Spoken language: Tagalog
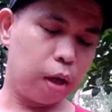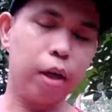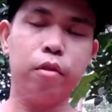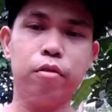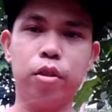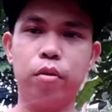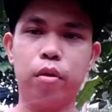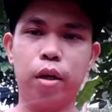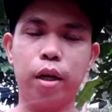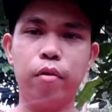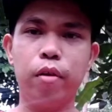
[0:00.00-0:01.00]
ngayon siguro
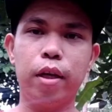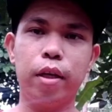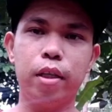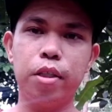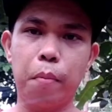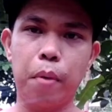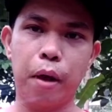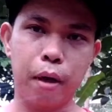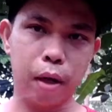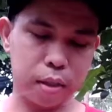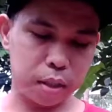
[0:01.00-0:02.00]
ngayon ay
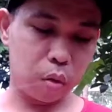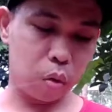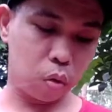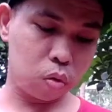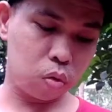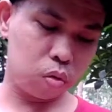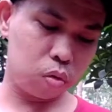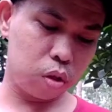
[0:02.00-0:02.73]
December na siguro